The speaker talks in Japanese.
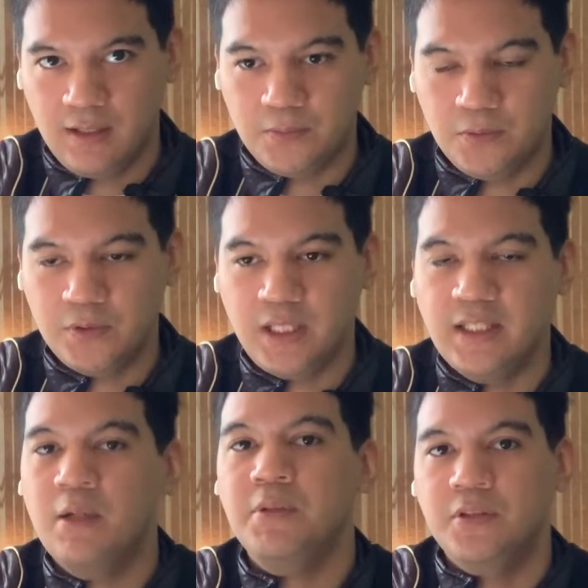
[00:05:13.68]
ドクター
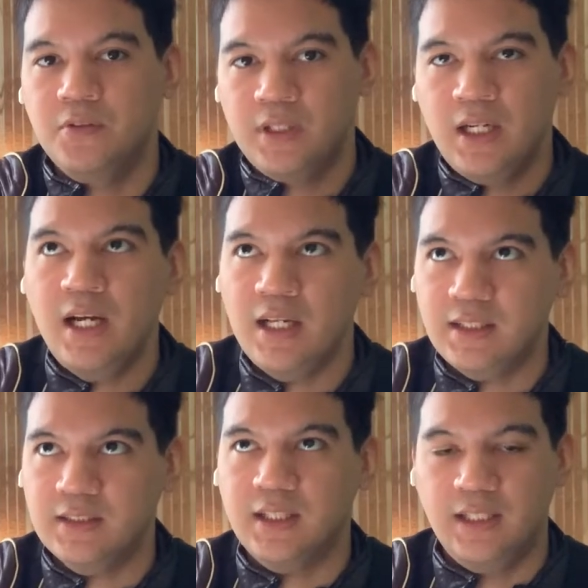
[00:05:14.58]
W とかが
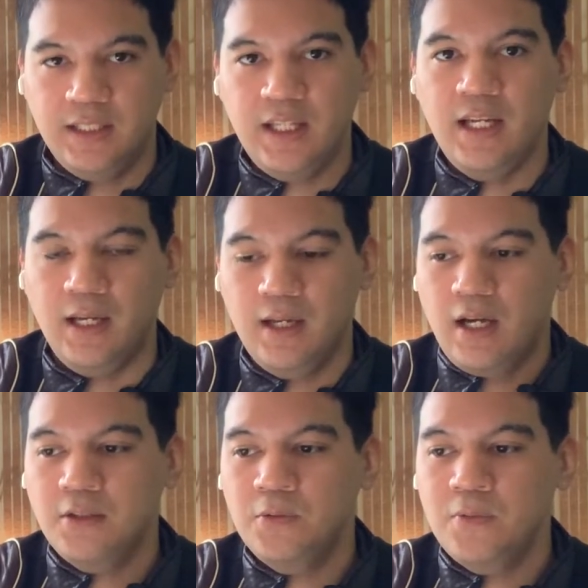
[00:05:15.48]
確かいて
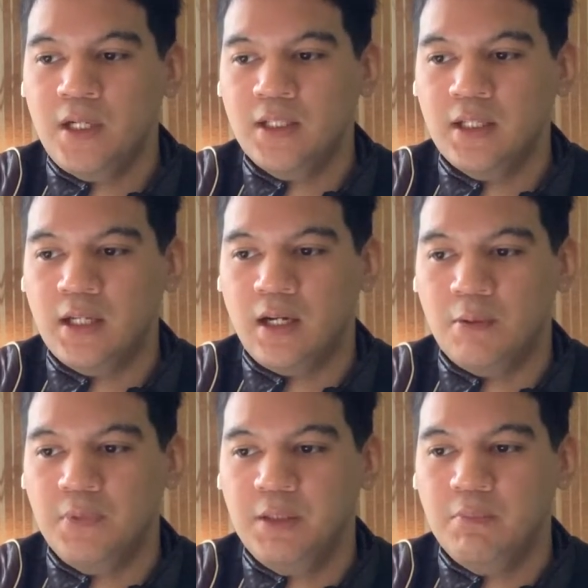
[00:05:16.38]
あとはなん
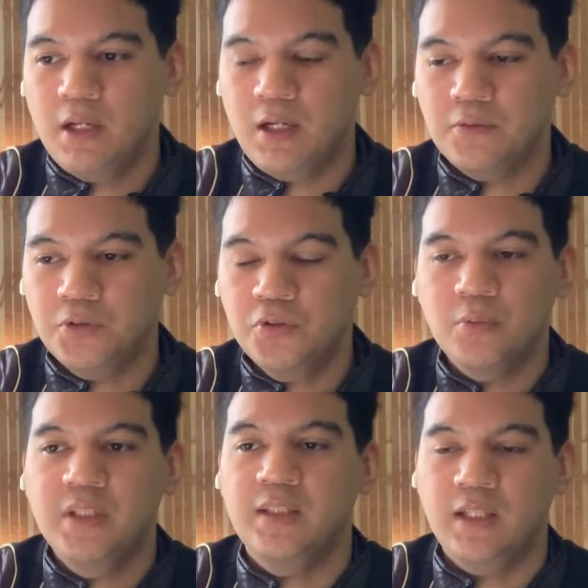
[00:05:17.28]
かみあのちょっ
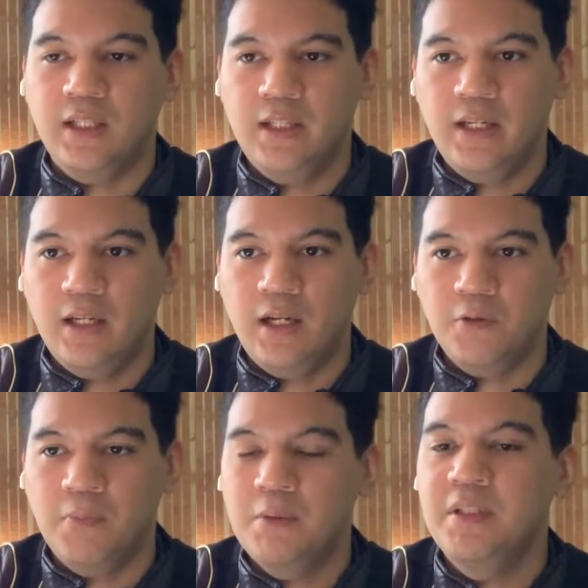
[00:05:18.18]
と見ただけであ
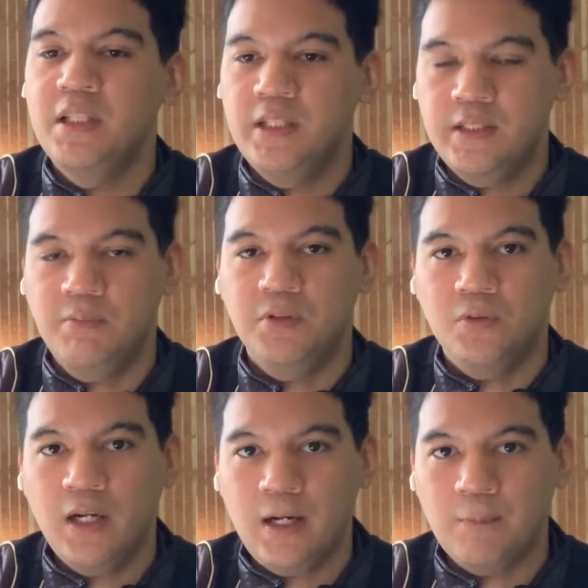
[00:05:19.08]
のバビリーチームと
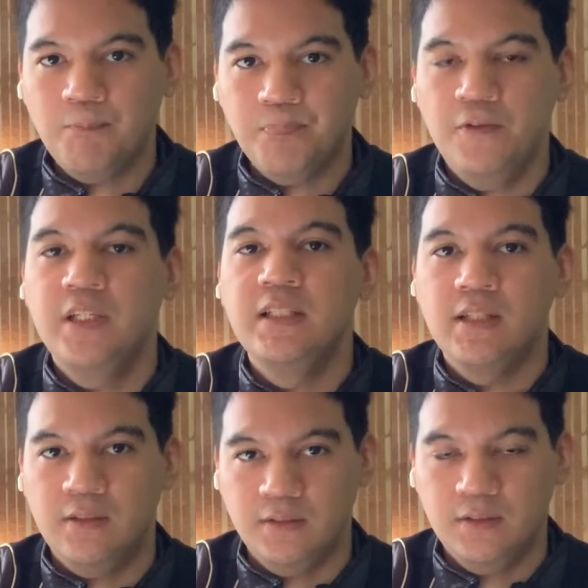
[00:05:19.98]
か
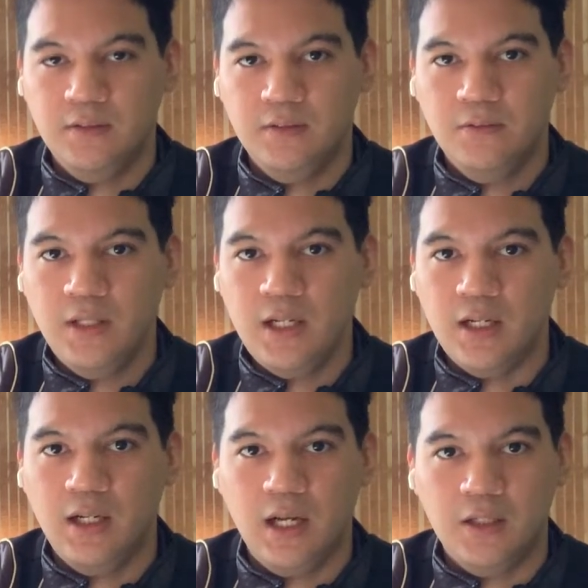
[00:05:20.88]
フリーザグと
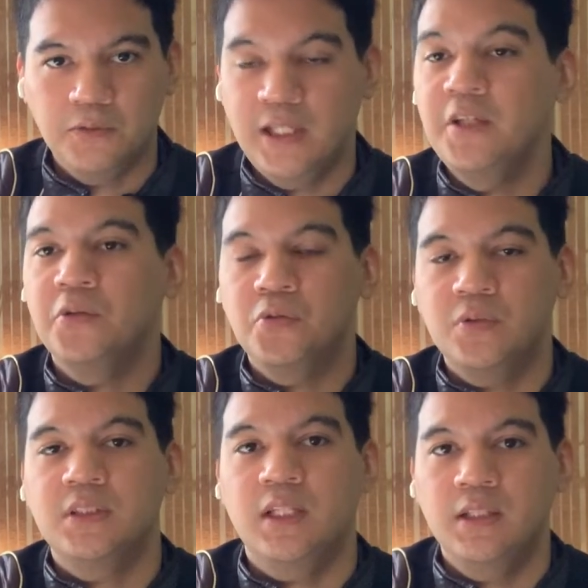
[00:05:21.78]
かあのギニュー
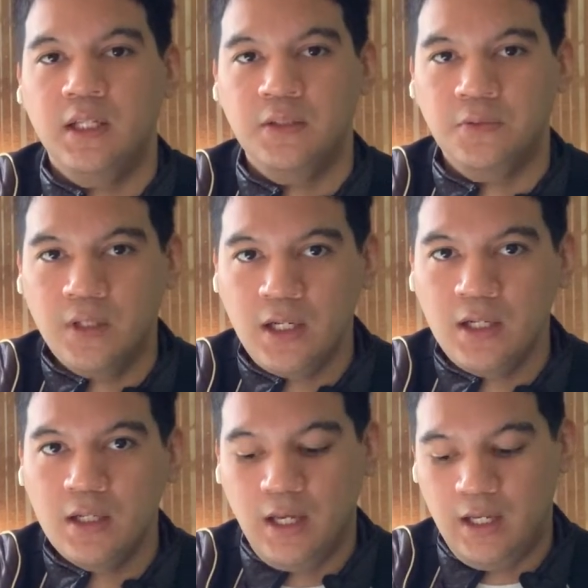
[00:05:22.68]
特戦隊と
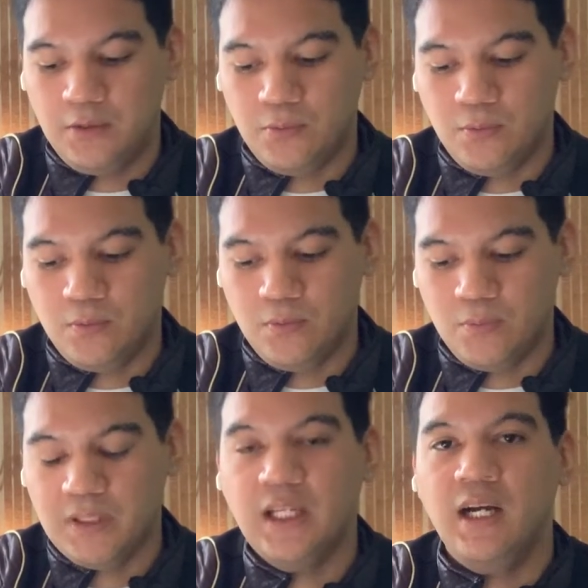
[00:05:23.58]
か、えー
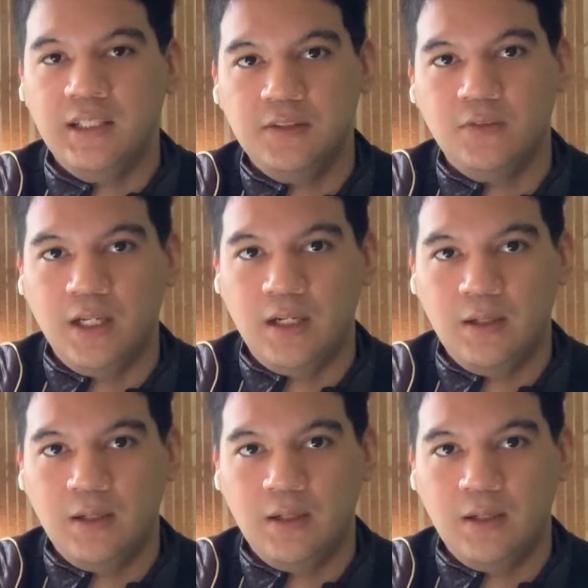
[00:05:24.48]
とまあ、ターレスとか